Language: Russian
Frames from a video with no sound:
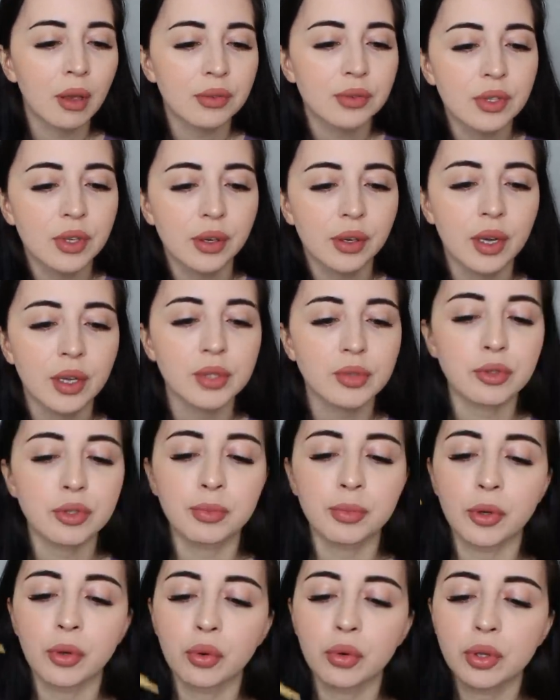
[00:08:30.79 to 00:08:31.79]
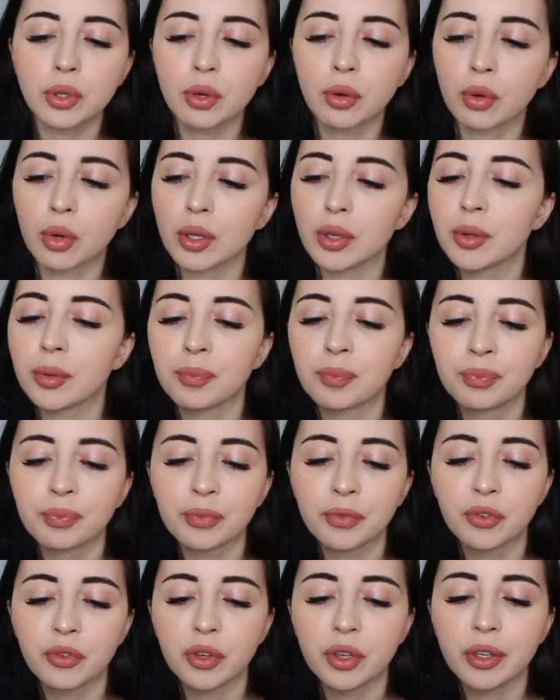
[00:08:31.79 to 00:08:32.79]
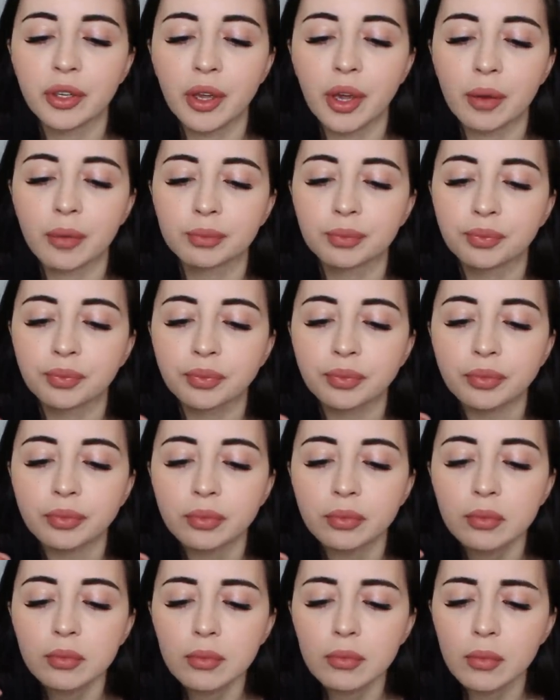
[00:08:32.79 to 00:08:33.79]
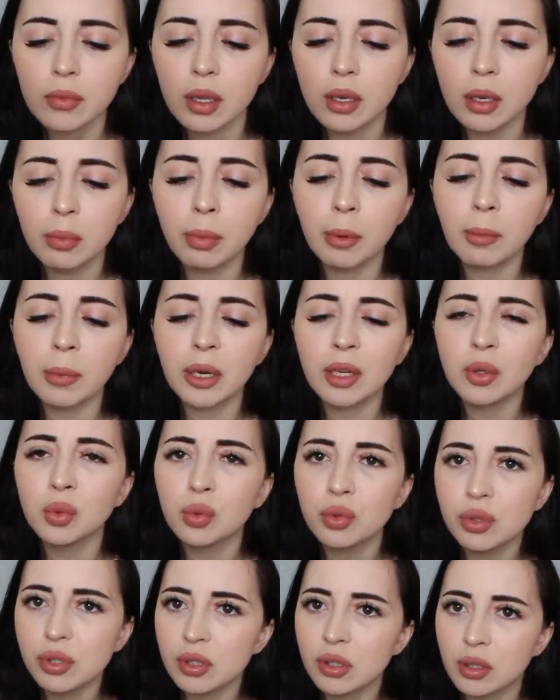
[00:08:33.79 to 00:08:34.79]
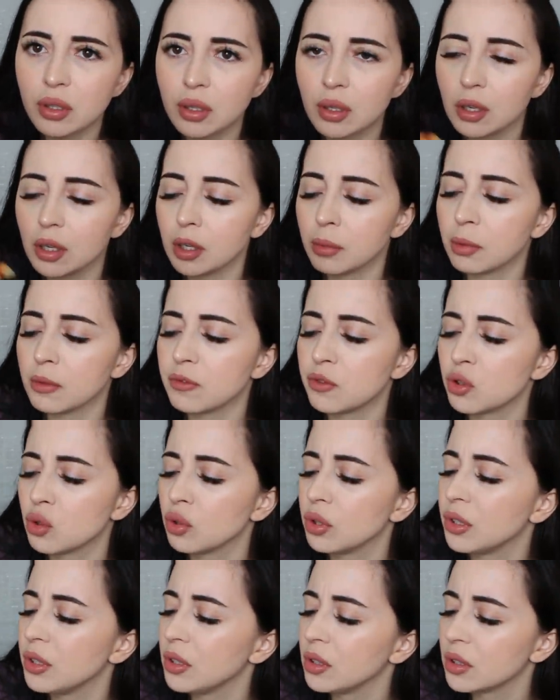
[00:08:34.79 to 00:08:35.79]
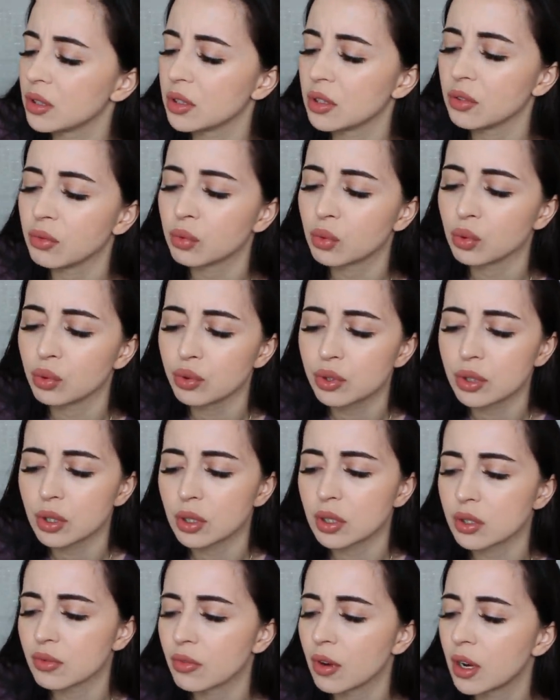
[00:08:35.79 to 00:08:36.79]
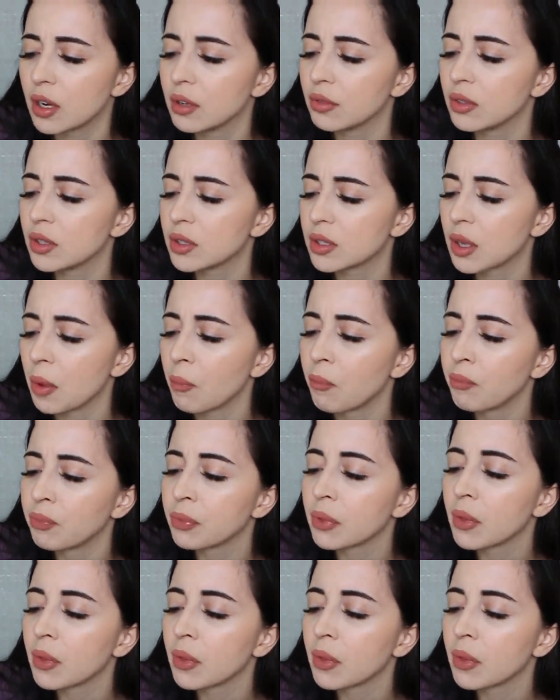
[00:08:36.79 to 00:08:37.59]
Заказываешь, приходит какая-то фигня либо малюсенькие, либо все рис невкусно разваливается.